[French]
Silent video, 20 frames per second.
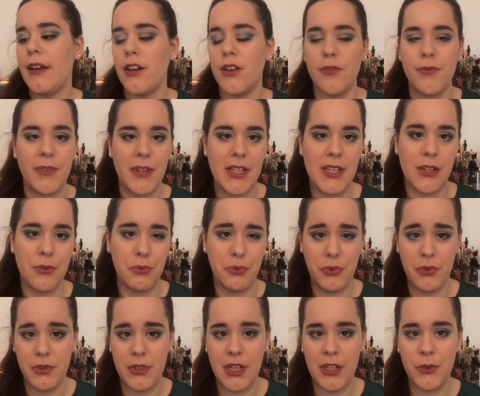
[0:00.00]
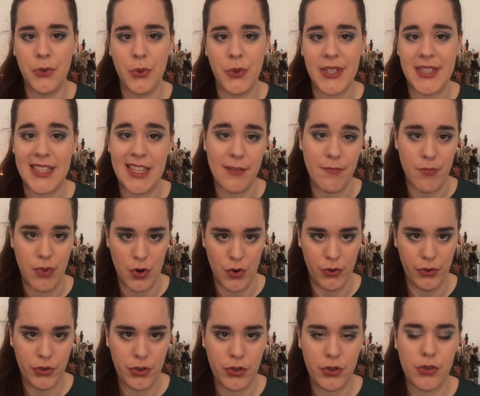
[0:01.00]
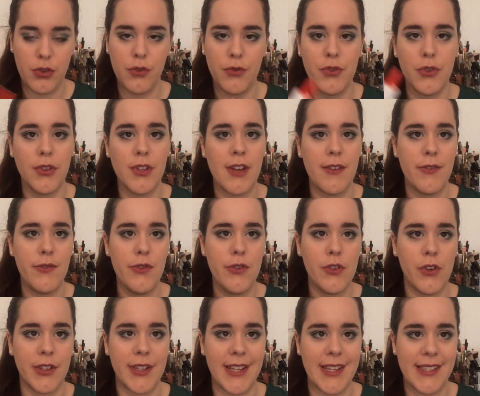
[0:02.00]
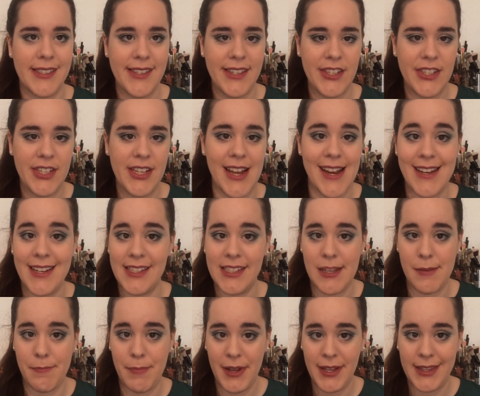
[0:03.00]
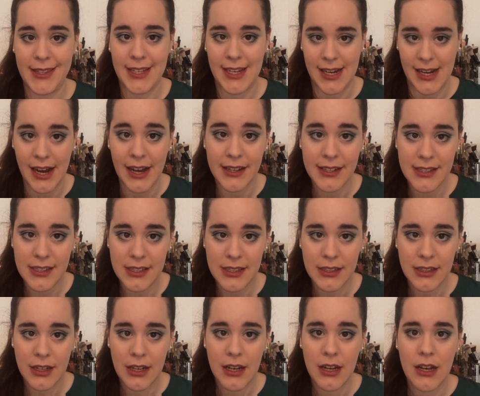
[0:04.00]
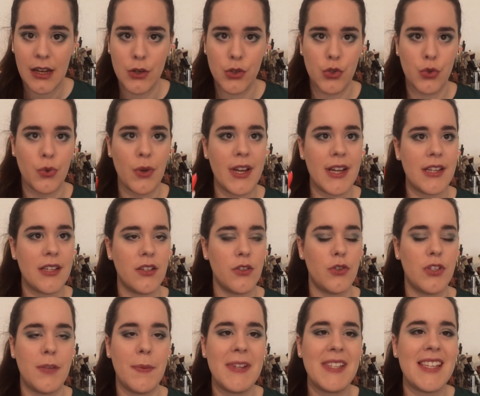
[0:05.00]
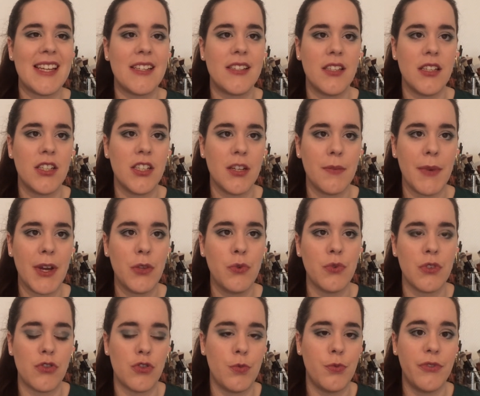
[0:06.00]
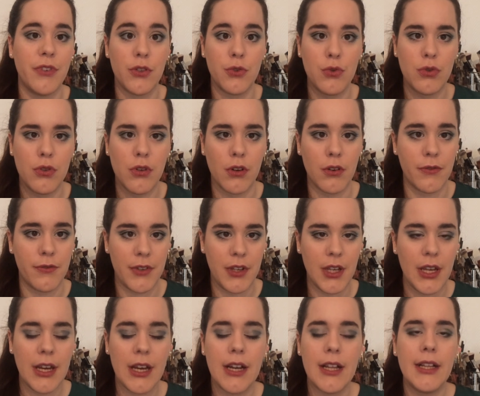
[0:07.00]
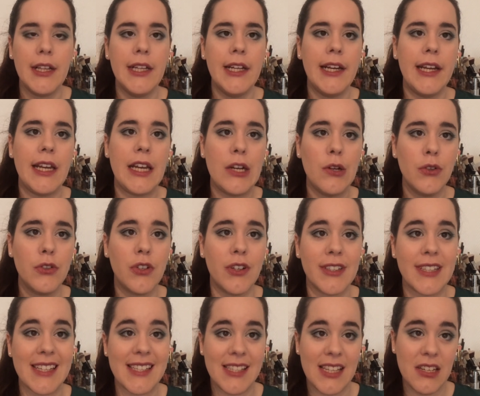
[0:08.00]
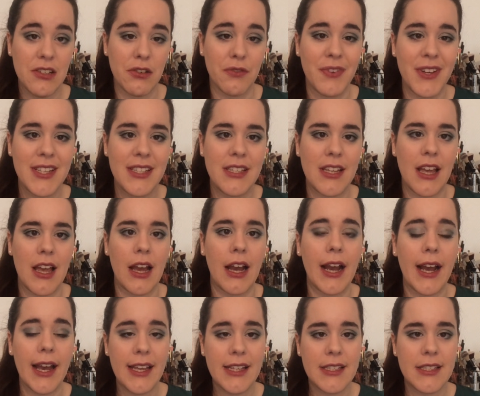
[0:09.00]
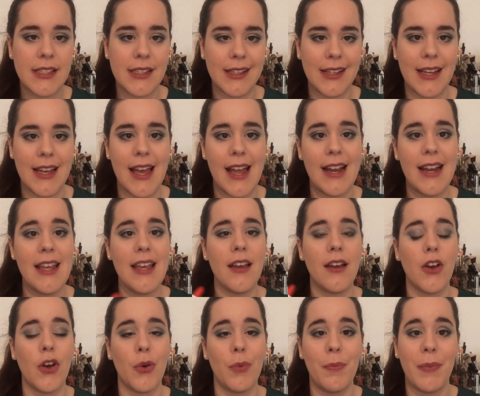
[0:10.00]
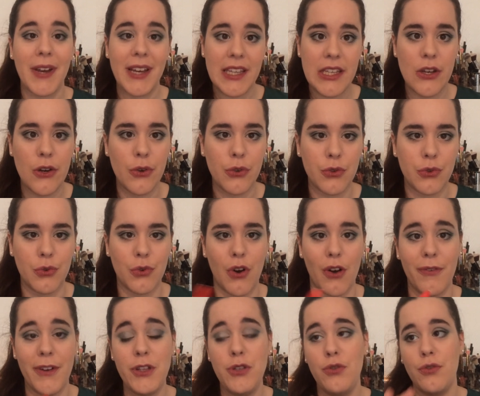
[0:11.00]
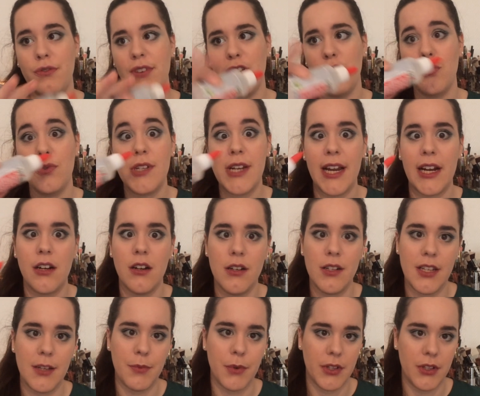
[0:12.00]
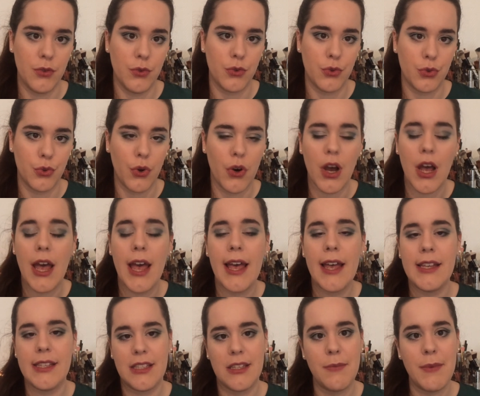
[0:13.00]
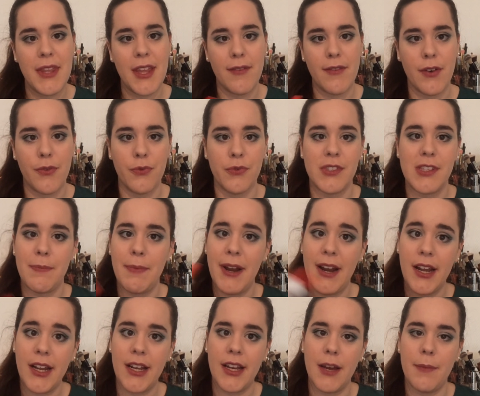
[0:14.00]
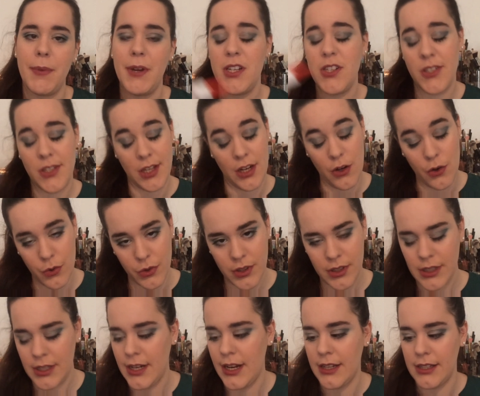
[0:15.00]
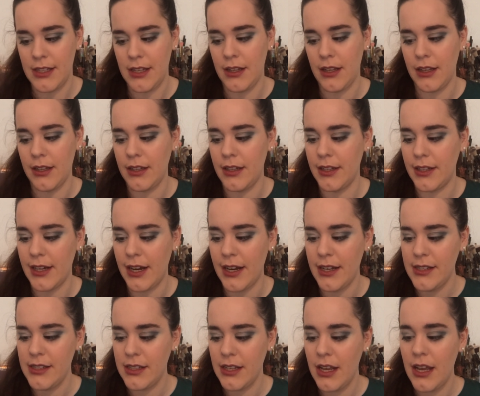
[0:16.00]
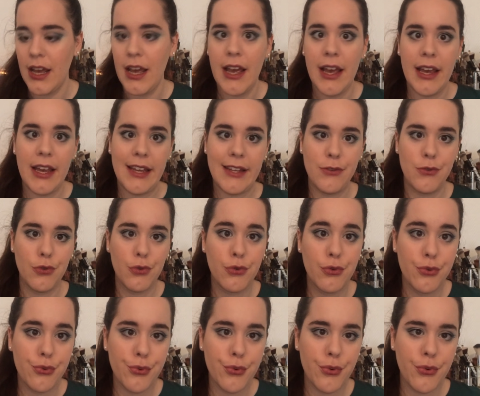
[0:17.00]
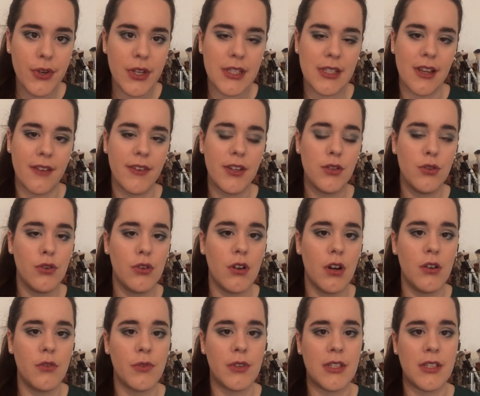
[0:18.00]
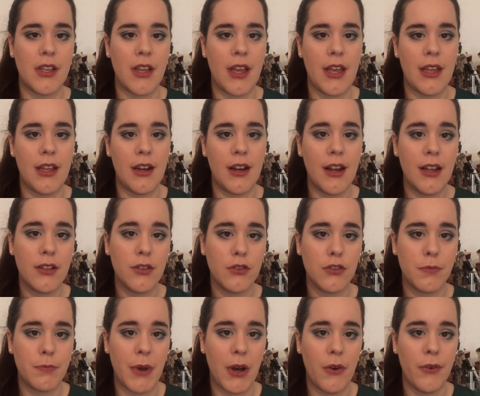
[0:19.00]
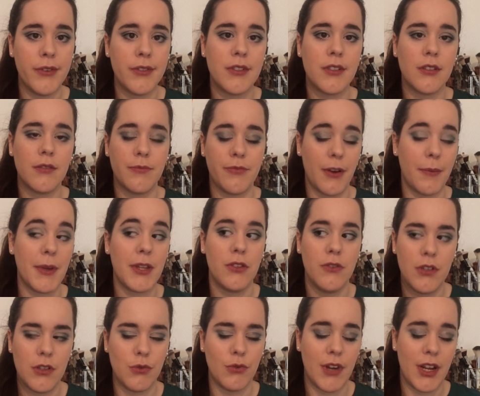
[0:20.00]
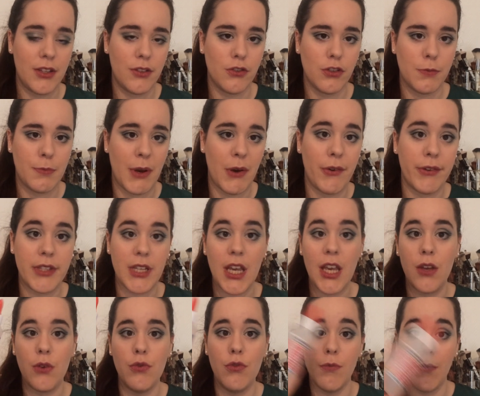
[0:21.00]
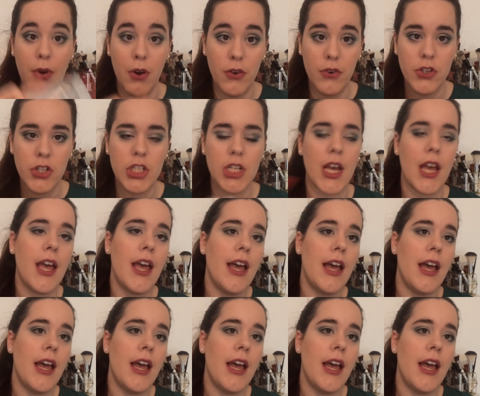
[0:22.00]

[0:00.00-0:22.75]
Et en fait, les, toutes les deux étaient blanches. Sauf qu'il y en avait une, quand elle séchait, elle laissait pas de traces. Soit, je sais pas si elle séchait mat ou si tu pouvais juste l'enlever. Et l'autre, quand elle sèche, en fait, elle reste et elle est euh, brillante. Donc en fait, tu vois toute la colle déborder autour. Ce qui m'énerve à fond, c'est pas la créa c'est l'autre qui laisse des, traces. Et du coup, ils avaient deux colles. Donc ils avaient la transparente, enfin maintenant, ils ont la transparente et une blanche.